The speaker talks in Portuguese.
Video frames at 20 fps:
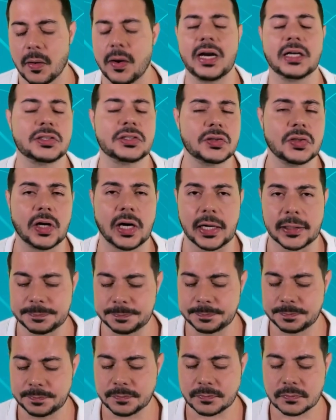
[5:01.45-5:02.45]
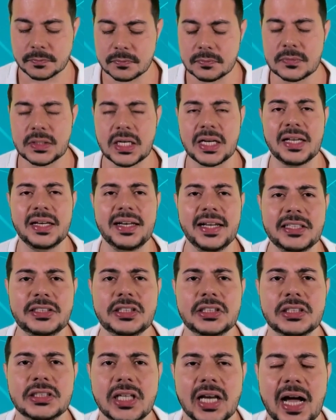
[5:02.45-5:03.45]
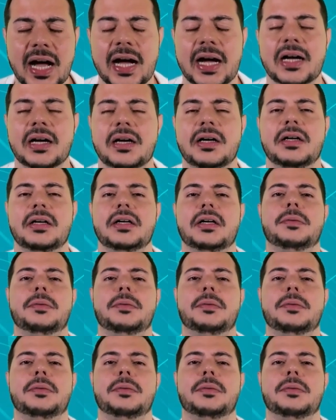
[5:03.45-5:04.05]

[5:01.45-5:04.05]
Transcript: Olha só, legislar